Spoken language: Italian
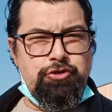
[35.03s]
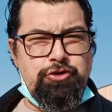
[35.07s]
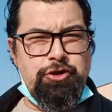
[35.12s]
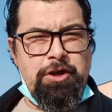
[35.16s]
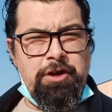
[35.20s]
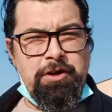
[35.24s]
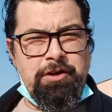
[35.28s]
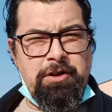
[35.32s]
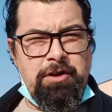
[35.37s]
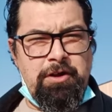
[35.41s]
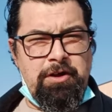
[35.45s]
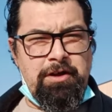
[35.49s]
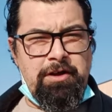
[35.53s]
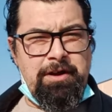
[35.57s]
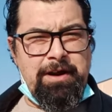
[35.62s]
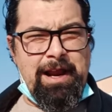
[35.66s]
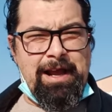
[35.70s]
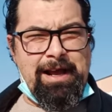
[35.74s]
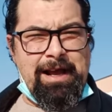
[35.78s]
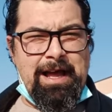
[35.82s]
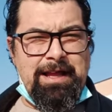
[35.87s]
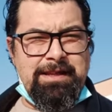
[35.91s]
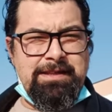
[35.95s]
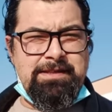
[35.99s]
Buongiorno
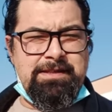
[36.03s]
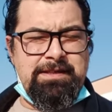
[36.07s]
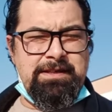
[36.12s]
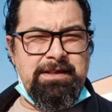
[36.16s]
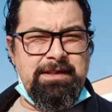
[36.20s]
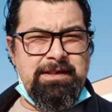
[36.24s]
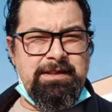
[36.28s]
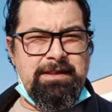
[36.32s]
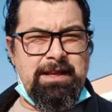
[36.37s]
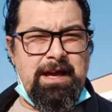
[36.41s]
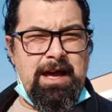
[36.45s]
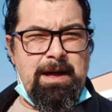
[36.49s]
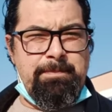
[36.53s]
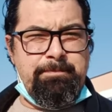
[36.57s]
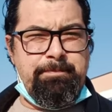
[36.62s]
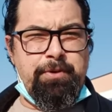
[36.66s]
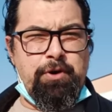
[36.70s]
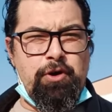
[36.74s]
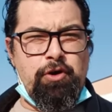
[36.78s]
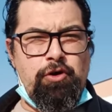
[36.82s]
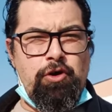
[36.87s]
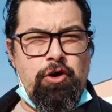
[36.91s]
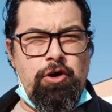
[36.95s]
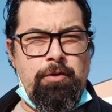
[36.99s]
ragazzi da
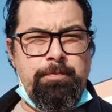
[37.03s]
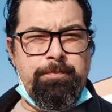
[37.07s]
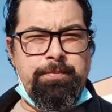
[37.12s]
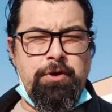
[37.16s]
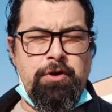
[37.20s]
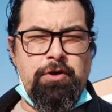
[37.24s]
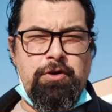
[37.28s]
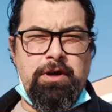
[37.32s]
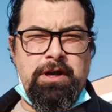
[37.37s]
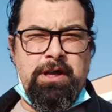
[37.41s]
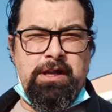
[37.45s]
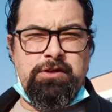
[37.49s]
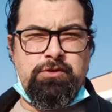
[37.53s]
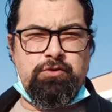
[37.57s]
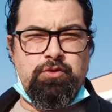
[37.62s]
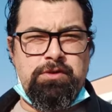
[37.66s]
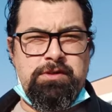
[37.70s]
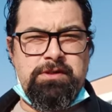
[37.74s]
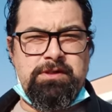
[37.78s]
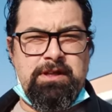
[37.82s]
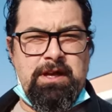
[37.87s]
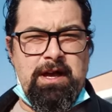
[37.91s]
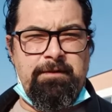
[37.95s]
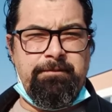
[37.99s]
Procopio e il suo
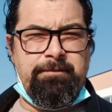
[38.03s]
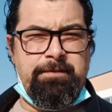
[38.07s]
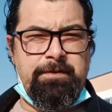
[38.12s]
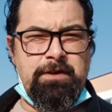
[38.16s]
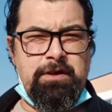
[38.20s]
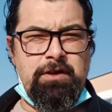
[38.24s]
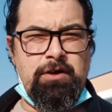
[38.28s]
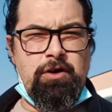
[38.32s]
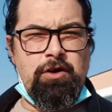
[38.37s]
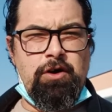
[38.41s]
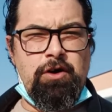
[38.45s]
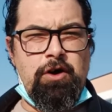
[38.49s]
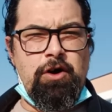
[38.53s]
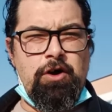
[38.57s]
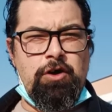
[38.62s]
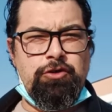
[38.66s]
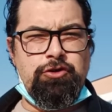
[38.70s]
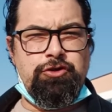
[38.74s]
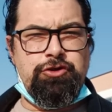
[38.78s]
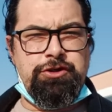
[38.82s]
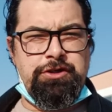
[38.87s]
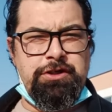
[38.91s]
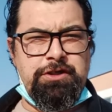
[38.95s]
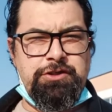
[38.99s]
staff.
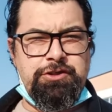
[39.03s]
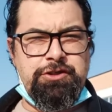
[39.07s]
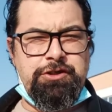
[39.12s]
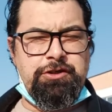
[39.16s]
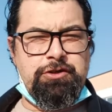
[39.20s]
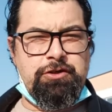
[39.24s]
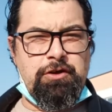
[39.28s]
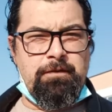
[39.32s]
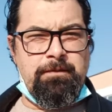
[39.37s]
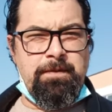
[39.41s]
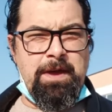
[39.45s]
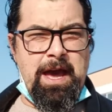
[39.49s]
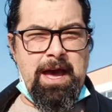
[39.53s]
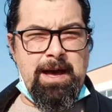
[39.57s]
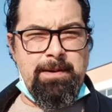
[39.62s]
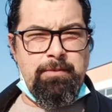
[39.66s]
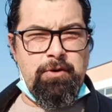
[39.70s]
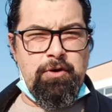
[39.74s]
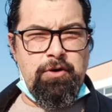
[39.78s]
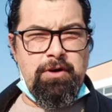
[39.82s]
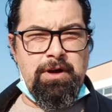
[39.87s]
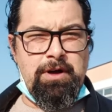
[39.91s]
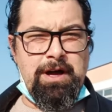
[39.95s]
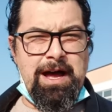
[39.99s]
Oggi ci
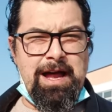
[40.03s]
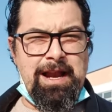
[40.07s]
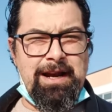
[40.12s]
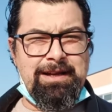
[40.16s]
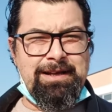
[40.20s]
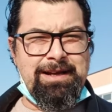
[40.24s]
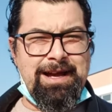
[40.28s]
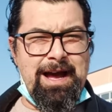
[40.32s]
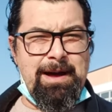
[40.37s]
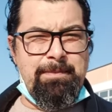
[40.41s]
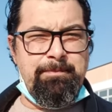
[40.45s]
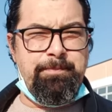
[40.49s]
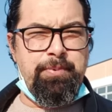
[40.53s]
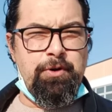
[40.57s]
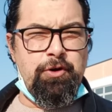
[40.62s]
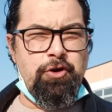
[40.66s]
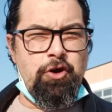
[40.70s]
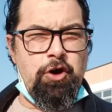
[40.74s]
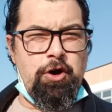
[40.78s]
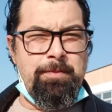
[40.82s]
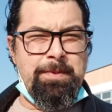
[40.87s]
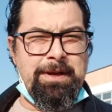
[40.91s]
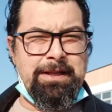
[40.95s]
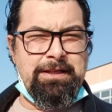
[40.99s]
troviamo al campo
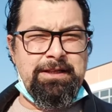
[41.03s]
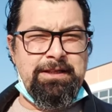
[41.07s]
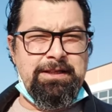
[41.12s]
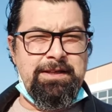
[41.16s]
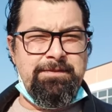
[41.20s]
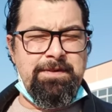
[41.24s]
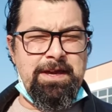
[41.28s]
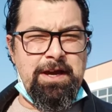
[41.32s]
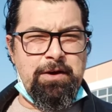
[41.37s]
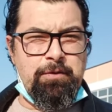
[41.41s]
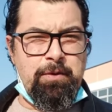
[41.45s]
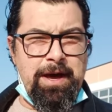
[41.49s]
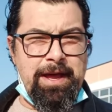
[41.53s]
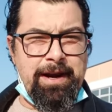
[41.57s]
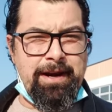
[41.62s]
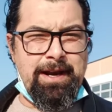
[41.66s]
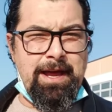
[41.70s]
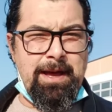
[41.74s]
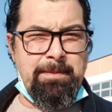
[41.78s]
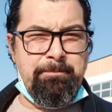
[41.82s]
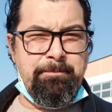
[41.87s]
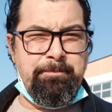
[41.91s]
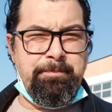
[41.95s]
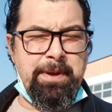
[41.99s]
nomadi di Via
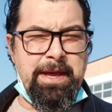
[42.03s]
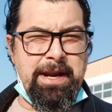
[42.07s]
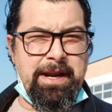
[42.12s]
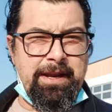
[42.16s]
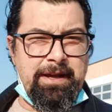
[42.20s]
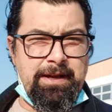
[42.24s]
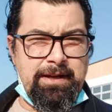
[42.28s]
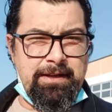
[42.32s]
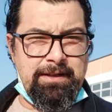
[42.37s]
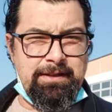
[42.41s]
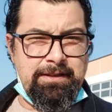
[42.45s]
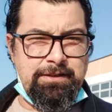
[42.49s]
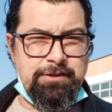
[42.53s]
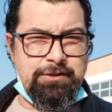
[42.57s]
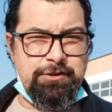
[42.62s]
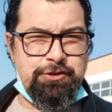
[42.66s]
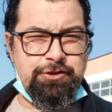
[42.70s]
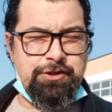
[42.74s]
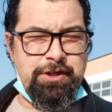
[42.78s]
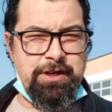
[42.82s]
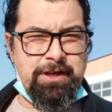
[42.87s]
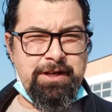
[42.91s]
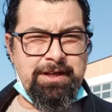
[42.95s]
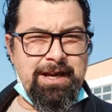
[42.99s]
Guerra per
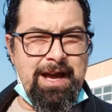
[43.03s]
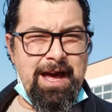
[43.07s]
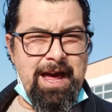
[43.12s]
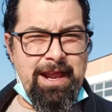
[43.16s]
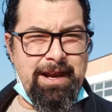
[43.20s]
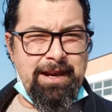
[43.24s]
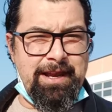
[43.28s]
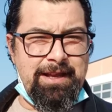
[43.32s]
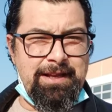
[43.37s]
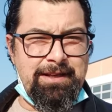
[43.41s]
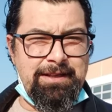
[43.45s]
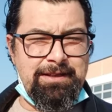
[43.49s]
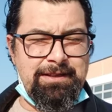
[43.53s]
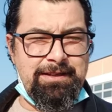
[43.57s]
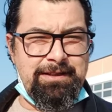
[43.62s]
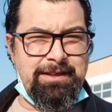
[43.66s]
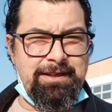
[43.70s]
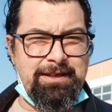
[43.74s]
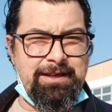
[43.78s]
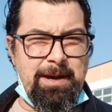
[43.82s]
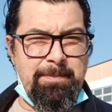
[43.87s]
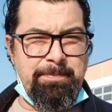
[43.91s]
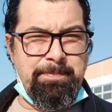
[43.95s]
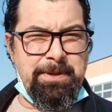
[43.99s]
cercare
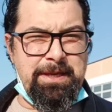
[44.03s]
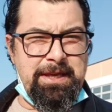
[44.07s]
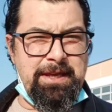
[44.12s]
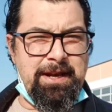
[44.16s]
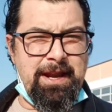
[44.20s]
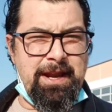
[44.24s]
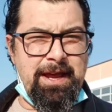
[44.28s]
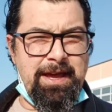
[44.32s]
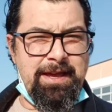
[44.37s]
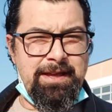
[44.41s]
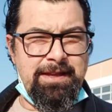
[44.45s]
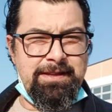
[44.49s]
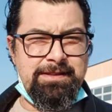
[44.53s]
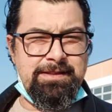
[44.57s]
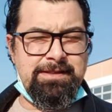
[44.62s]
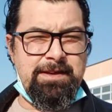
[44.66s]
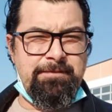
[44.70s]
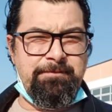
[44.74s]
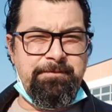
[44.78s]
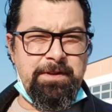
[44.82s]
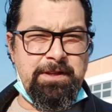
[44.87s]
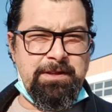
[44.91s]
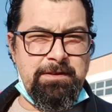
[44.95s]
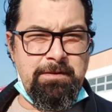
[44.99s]
di capire
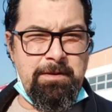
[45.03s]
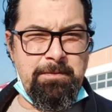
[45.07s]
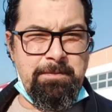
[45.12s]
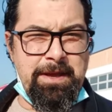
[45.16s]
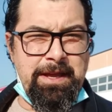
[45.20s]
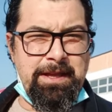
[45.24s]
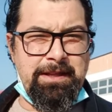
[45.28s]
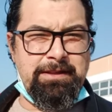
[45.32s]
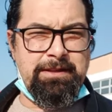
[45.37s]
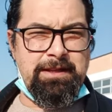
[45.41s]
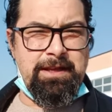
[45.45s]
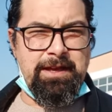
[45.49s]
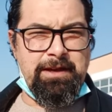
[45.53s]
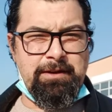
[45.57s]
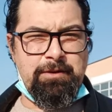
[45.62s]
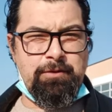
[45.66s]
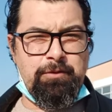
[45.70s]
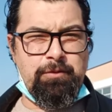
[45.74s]
se effettivamente